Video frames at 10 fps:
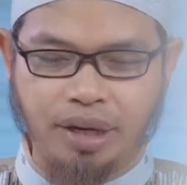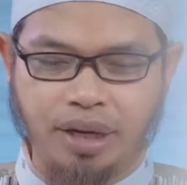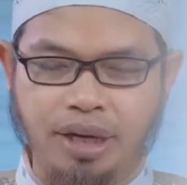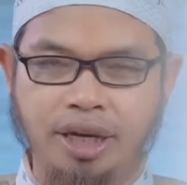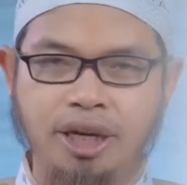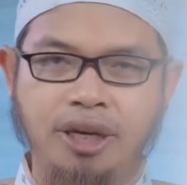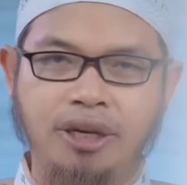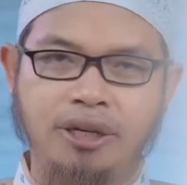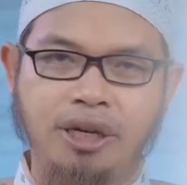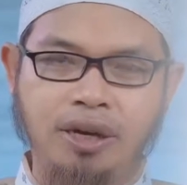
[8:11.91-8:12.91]
ya.
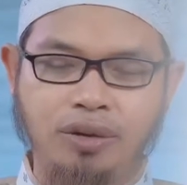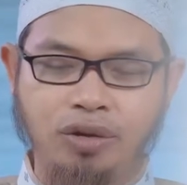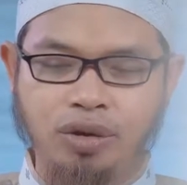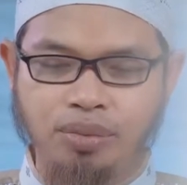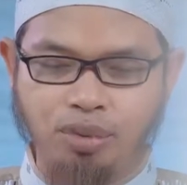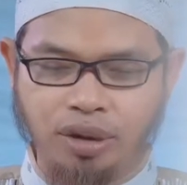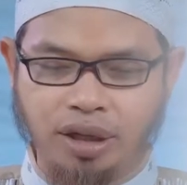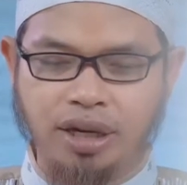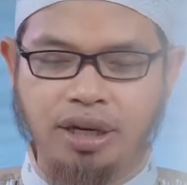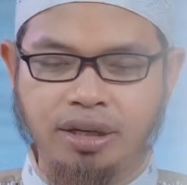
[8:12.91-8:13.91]
Dia harus
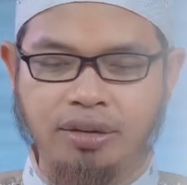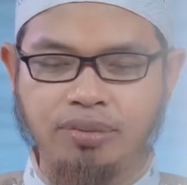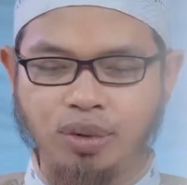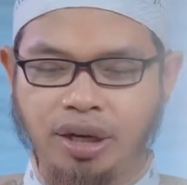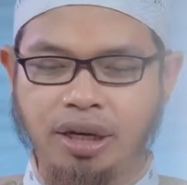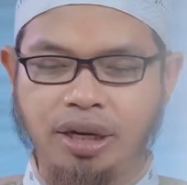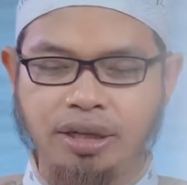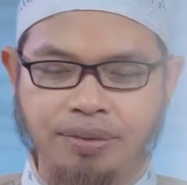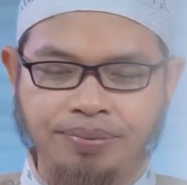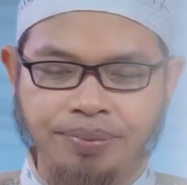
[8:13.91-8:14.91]
punya tekad, punya
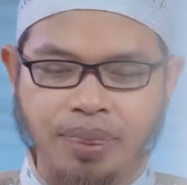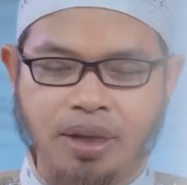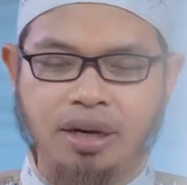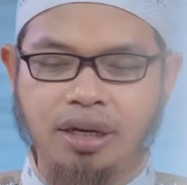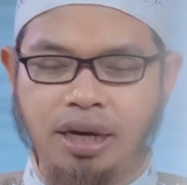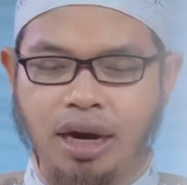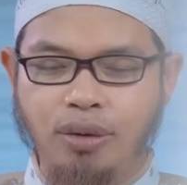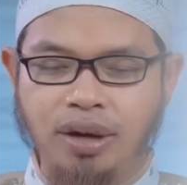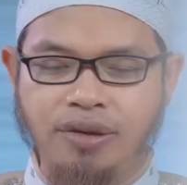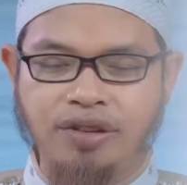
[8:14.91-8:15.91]
niat. Di
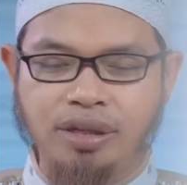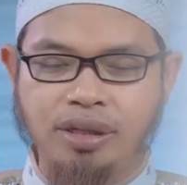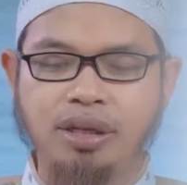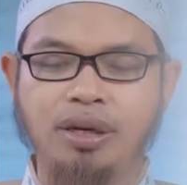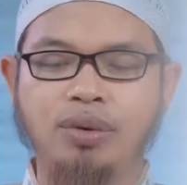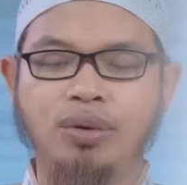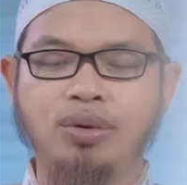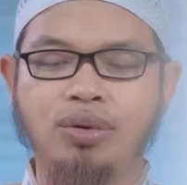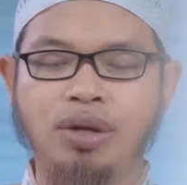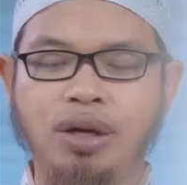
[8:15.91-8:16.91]
awal fase dia
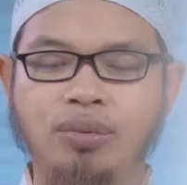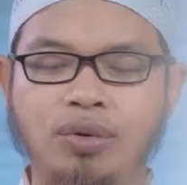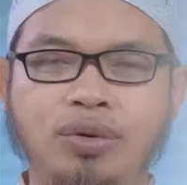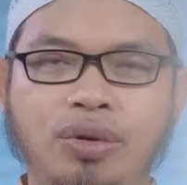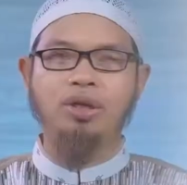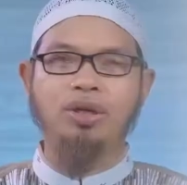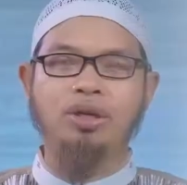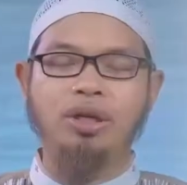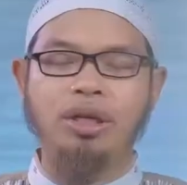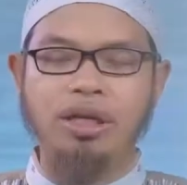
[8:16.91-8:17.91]
menuntut ilmu,
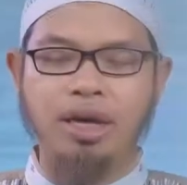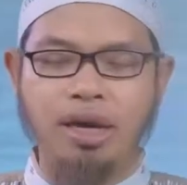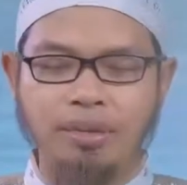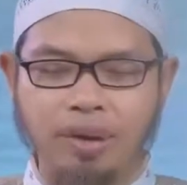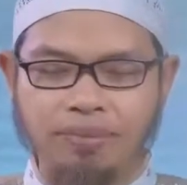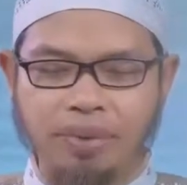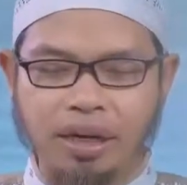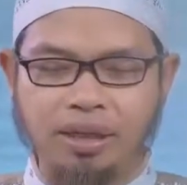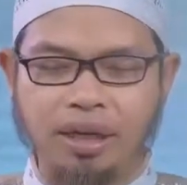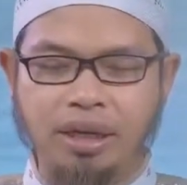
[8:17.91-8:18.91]
dia
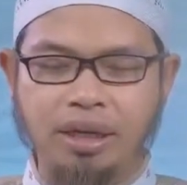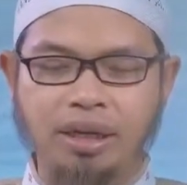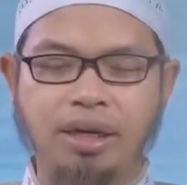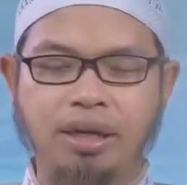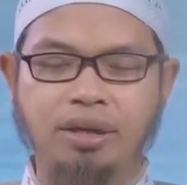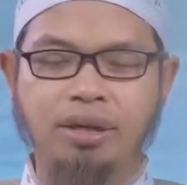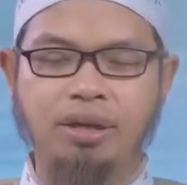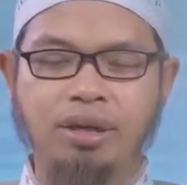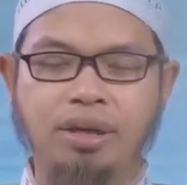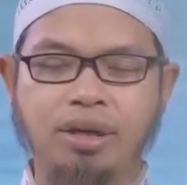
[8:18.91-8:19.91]
mempelajari
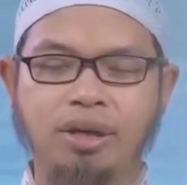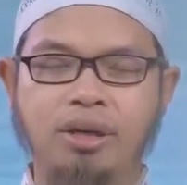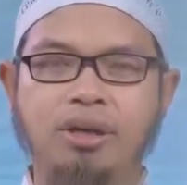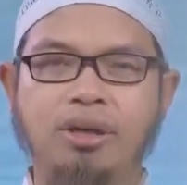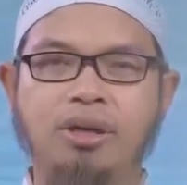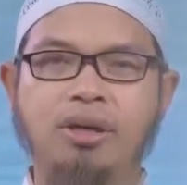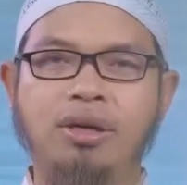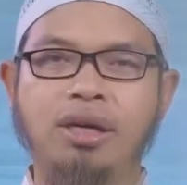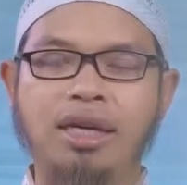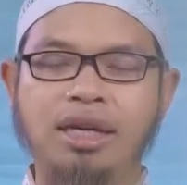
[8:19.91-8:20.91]

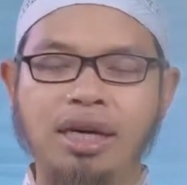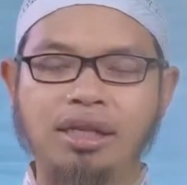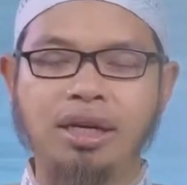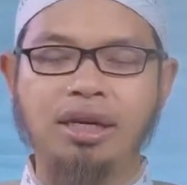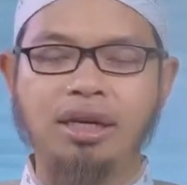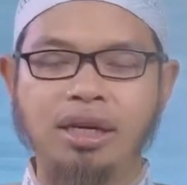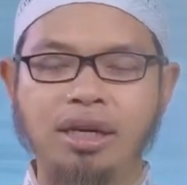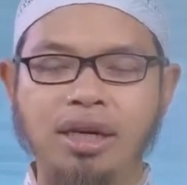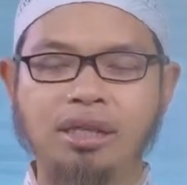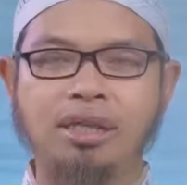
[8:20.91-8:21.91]
Eh,
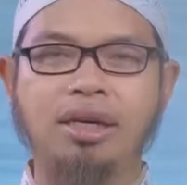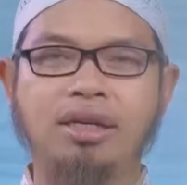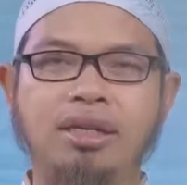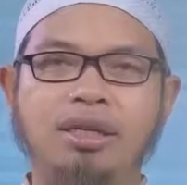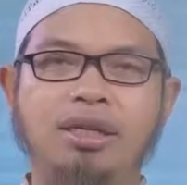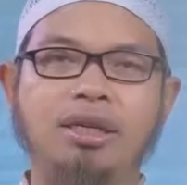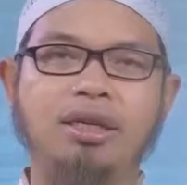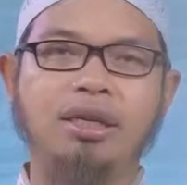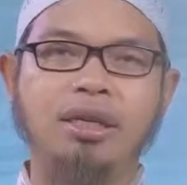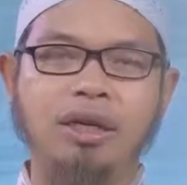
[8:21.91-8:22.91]
ringkasan-ringkasan uh,
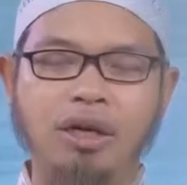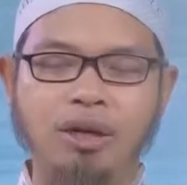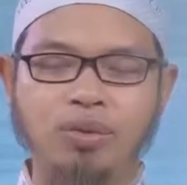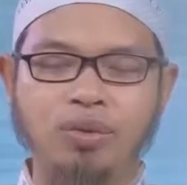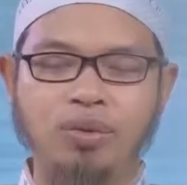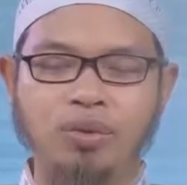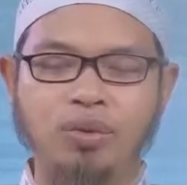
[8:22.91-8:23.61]
ilmu,